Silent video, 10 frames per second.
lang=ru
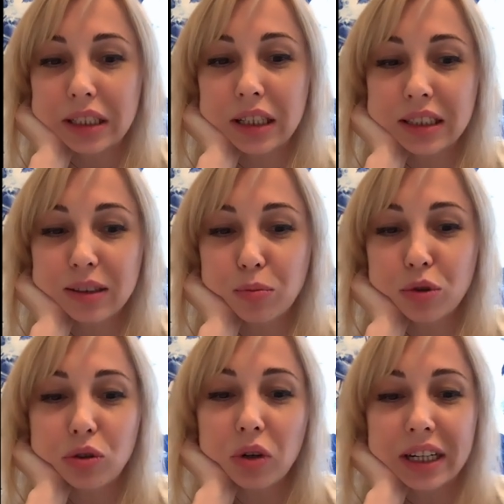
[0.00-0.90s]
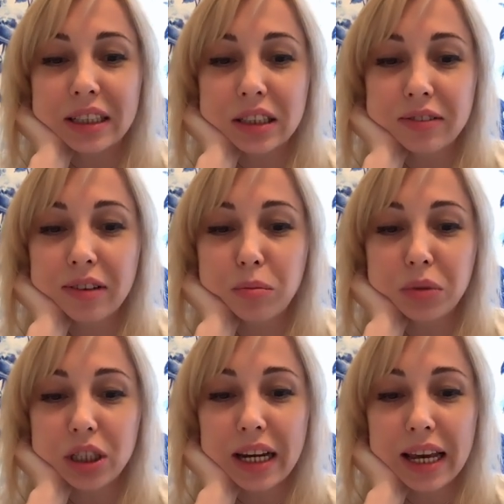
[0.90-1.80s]
над собой только над своим
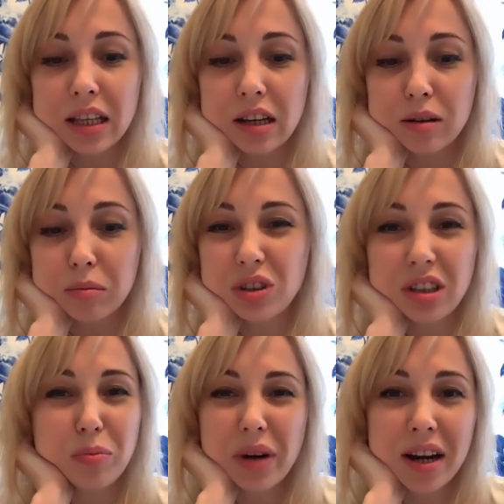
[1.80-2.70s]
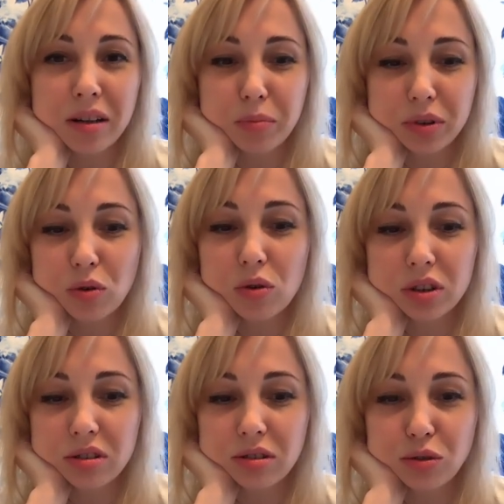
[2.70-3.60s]
мышлением — это неправильный
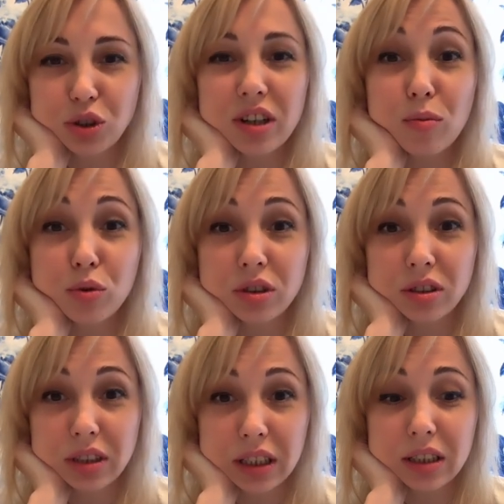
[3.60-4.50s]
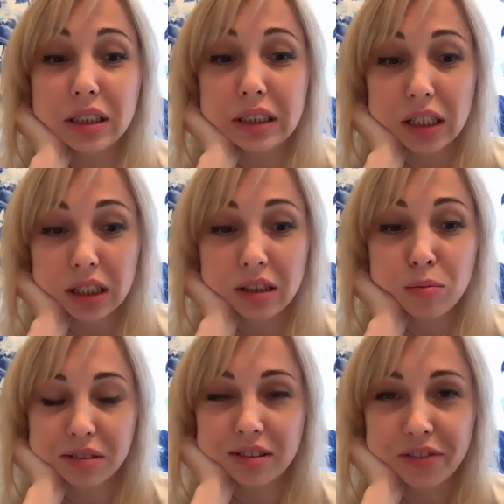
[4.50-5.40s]
подход. Нужно работать и с
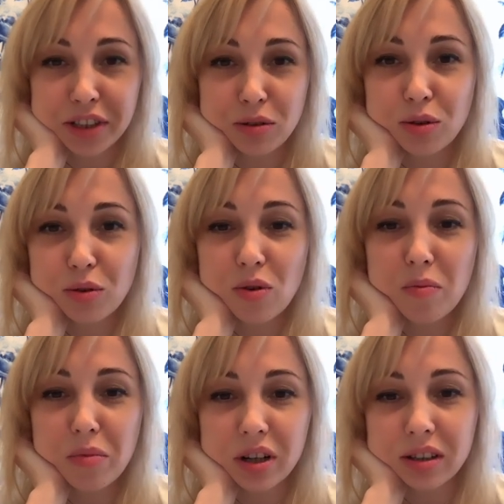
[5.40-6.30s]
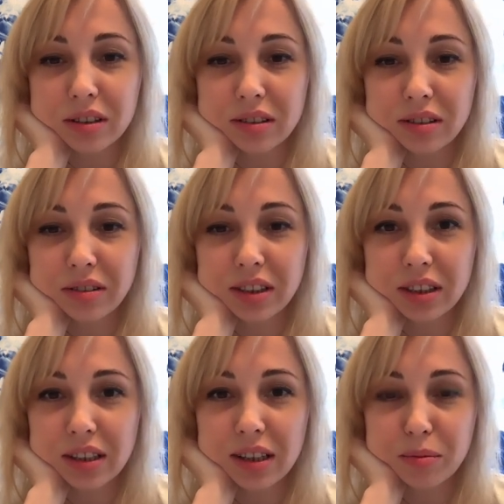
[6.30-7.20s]
телом. Двойное комбо
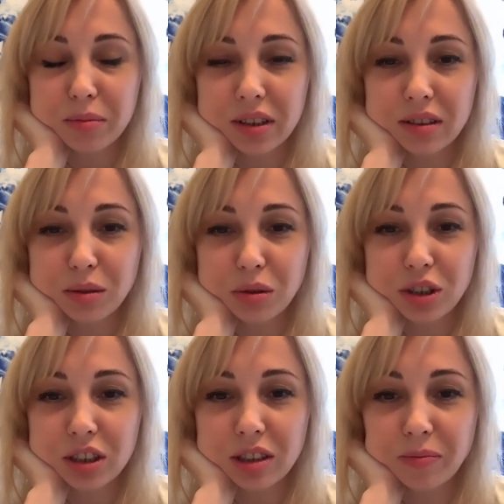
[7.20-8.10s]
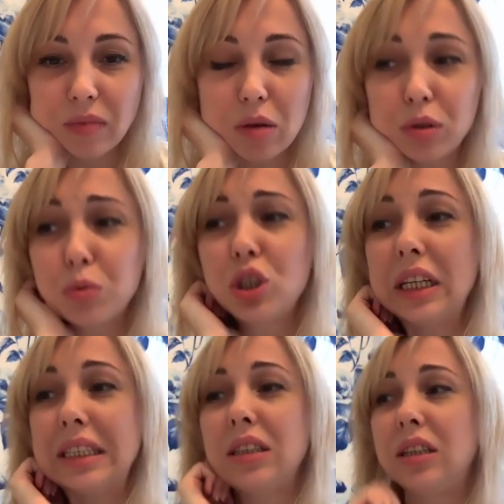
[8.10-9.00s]
всегда было лучше. Потому что
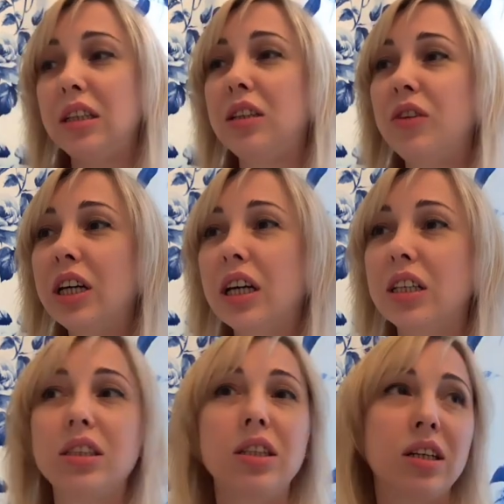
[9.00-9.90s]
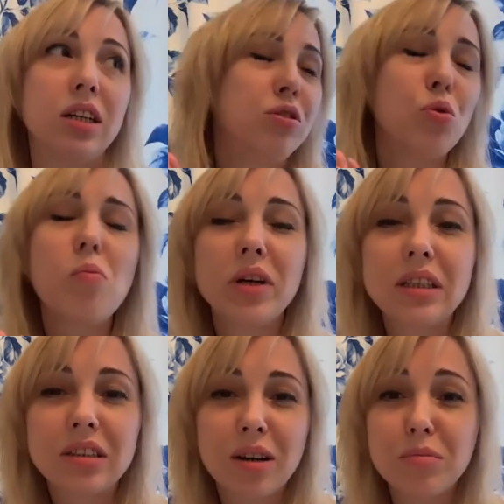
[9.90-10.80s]
если ты не двигаешься, думай
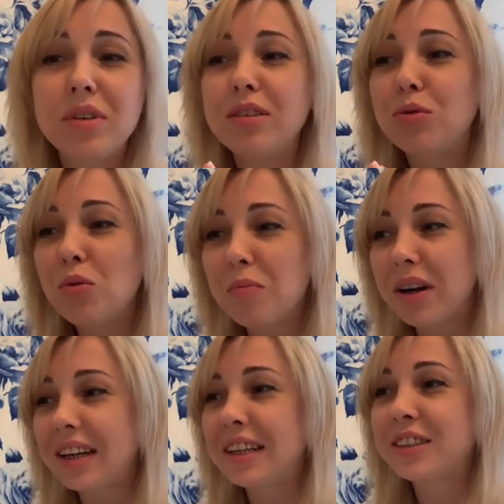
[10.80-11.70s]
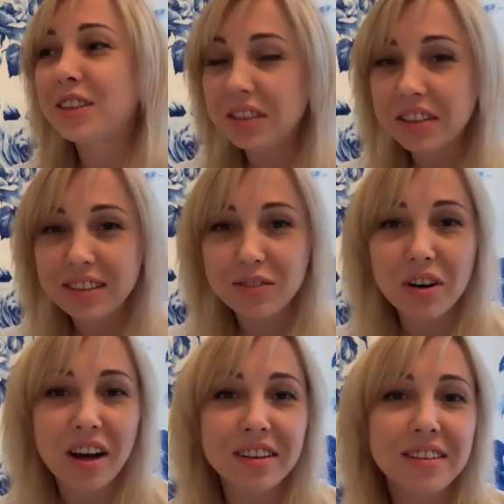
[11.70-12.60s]
ты там, не думай, лежи на
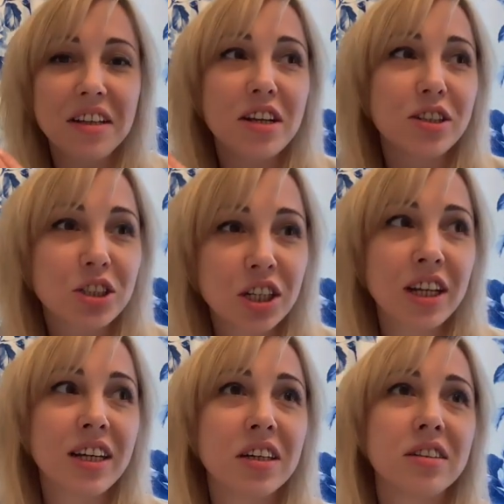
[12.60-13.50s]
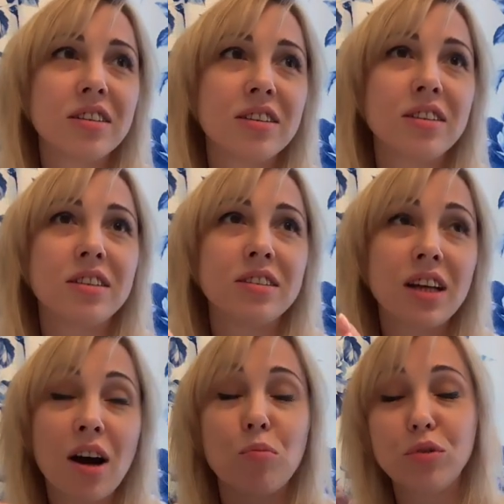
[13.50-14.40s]
диване, не лежи, э,
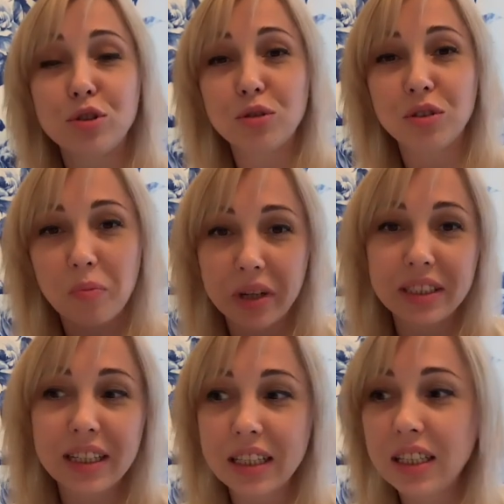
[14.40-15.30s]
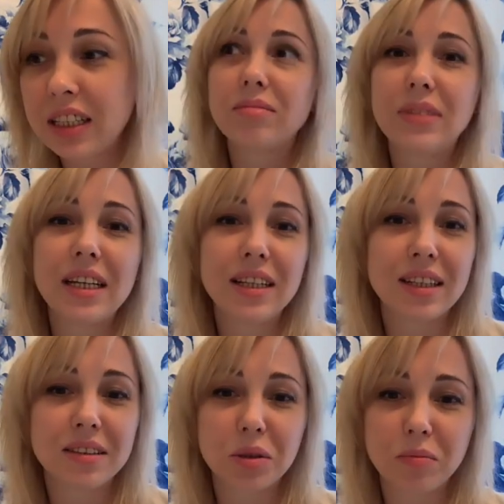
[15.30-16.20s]
да, будет что-то происходить.
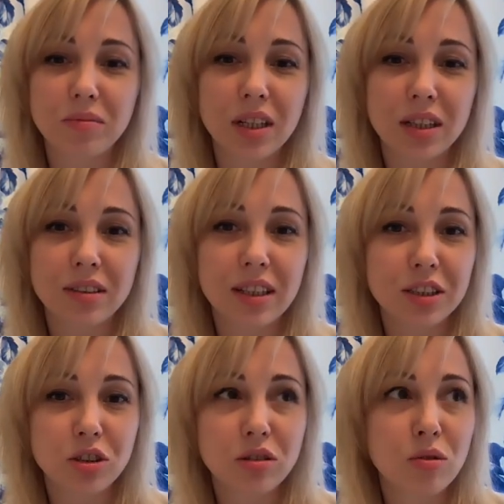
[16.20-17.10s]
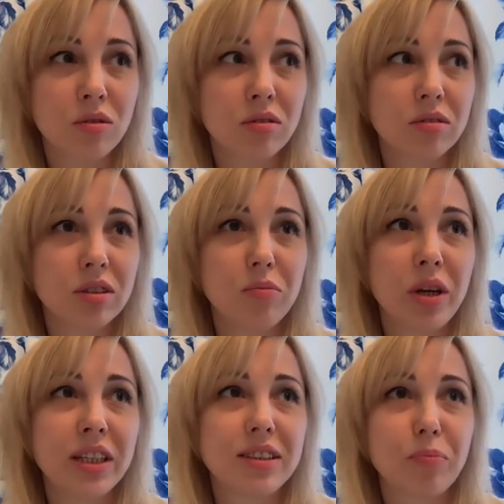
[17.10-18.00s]
Тело должно
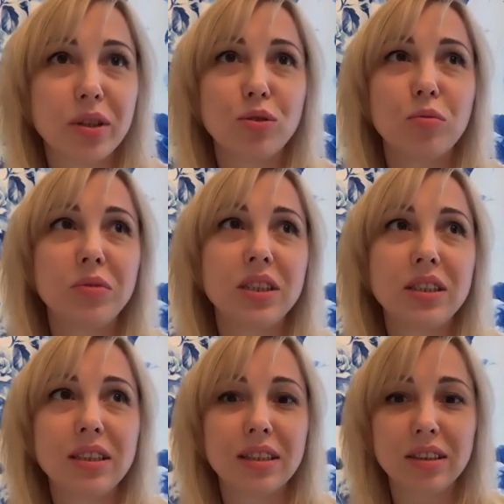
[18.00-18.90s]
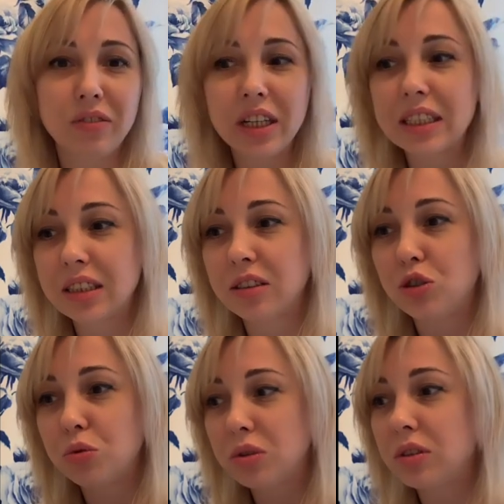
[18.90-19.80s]
иметь способность двигаться,
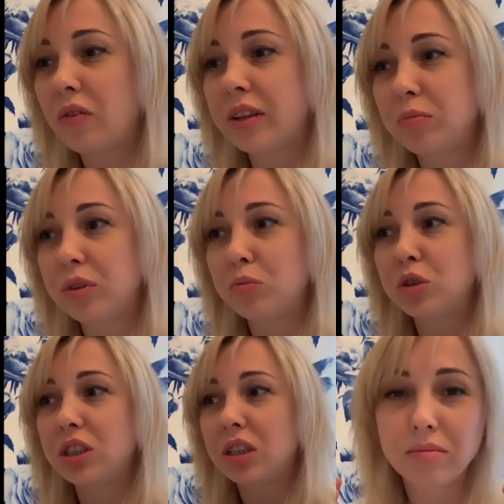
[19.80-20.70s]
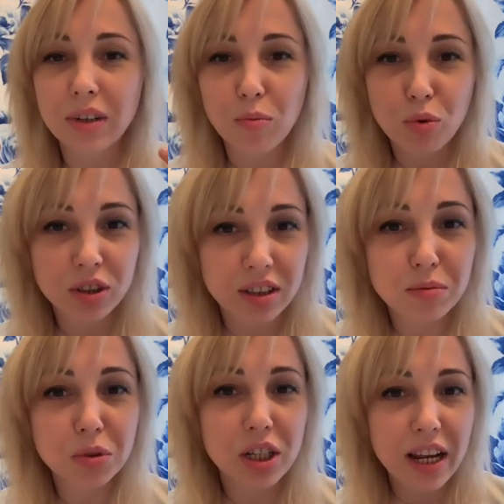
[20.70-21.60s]
чувствовать, потому что работая с
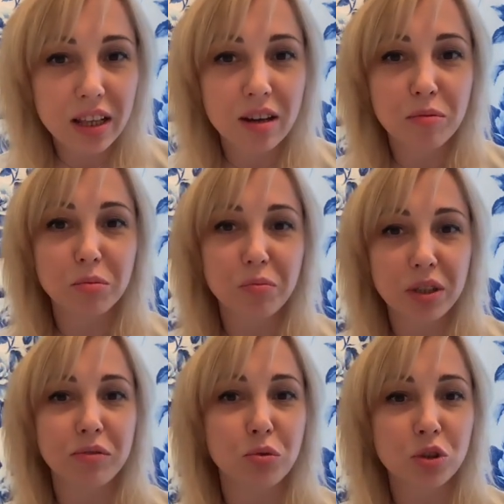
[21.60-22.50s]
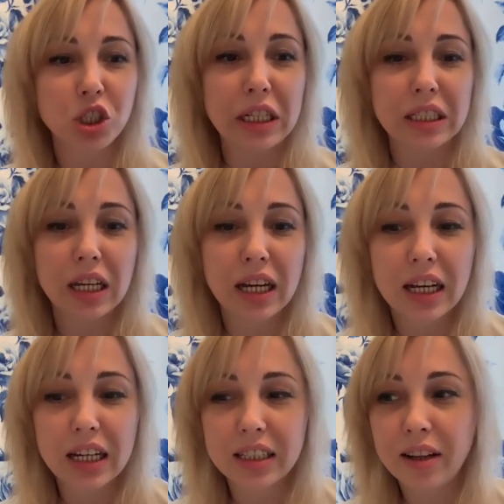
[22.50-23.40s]
мышлением, в первую очередь
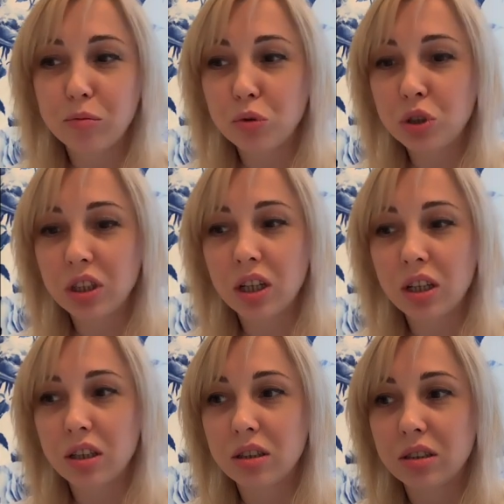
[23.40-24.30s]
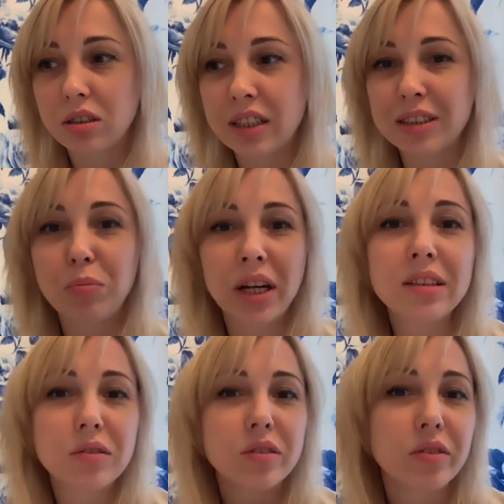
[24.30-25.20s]
нам нужно
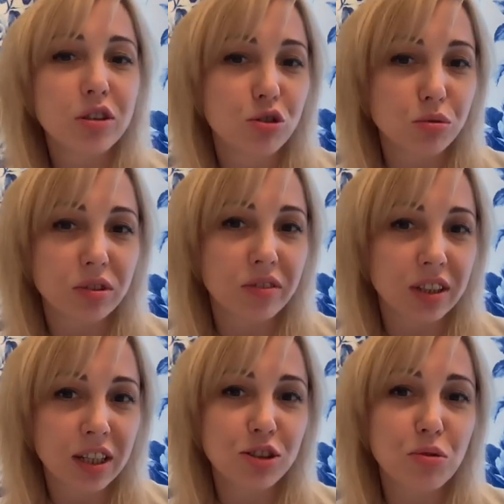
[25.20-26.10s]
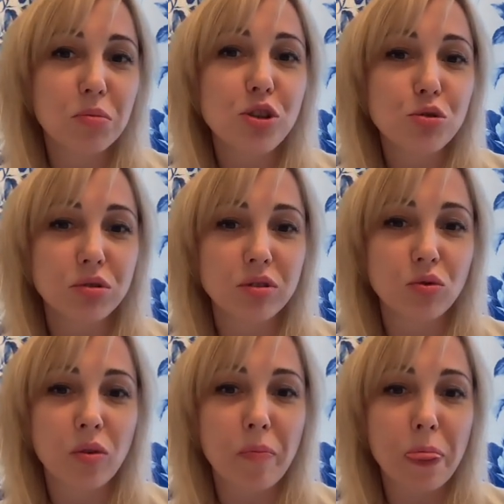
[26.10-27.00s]
разбираться в своих чувствах, да, что мы
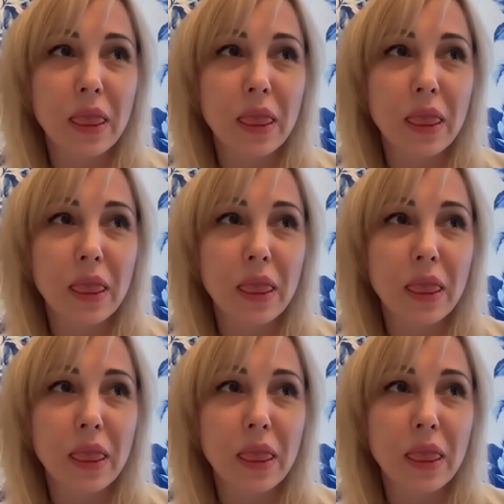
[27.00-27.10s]
чувствуем.